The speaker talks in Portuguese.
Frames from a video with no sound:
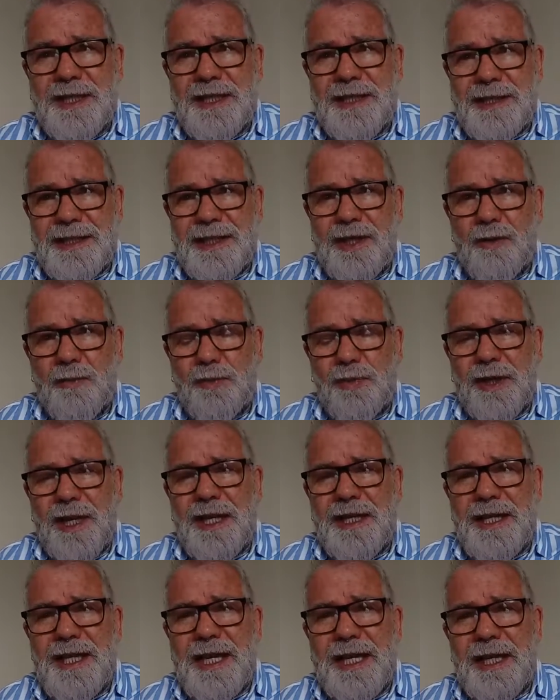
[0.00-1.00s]
que estão por
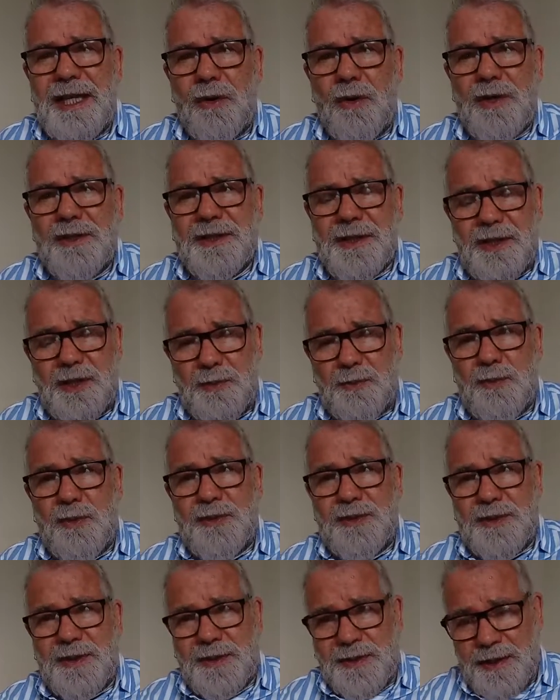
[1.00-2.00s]
aí à nossa
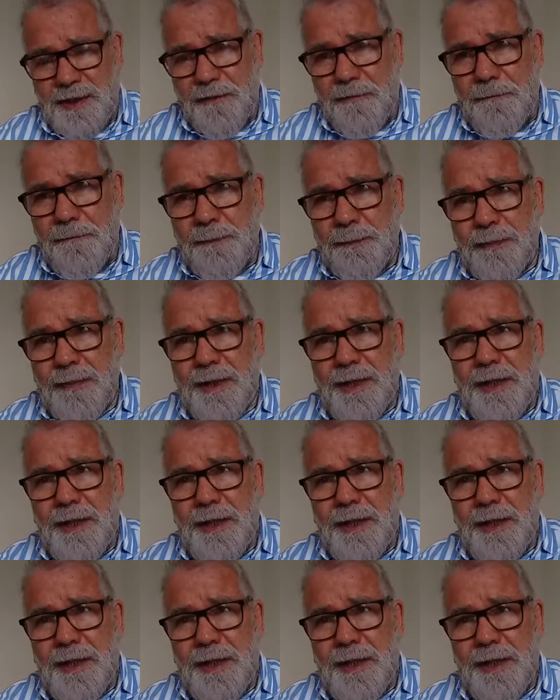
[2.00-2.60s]
disposição